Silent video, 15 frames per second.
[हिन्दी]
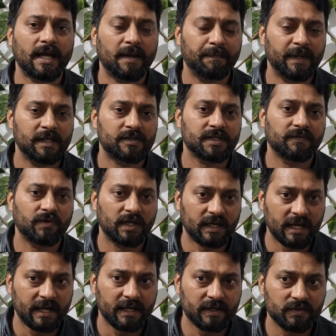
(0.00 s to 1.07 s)
एम एल जो है वो
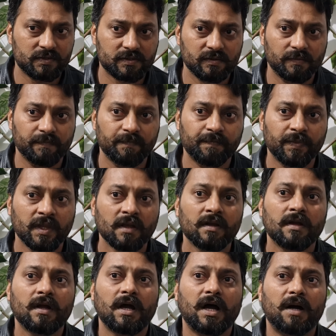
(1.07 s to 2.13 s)
लगाएंगे उसको
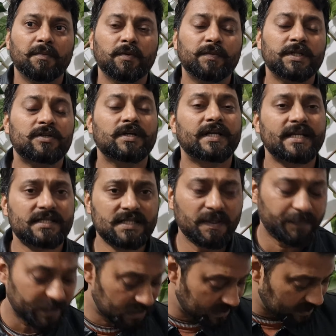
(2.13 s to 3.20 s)
अमूमन जो रेसर
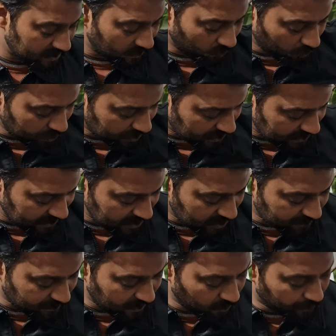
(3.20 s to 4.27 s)
पिजन हैं उसकी
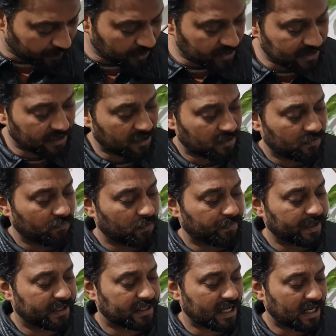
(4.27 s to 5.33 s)
इसके ऊपर जो है ना वो
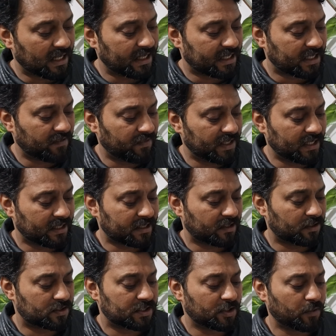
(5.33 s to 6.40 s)
मकदार लिखी हुई है कि
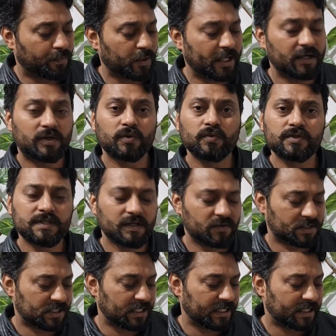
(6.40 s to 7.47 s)
जीरो पॉइंट टू जीरो
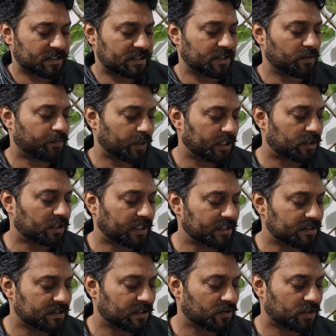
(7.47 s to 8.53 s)
से लेकर जीरो पॉइंट
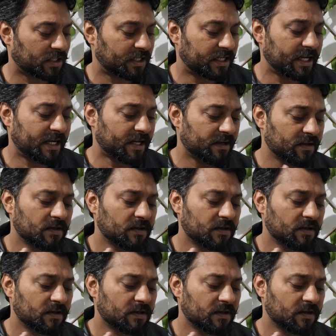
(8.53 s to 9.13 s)
थ्री जीरो तक ये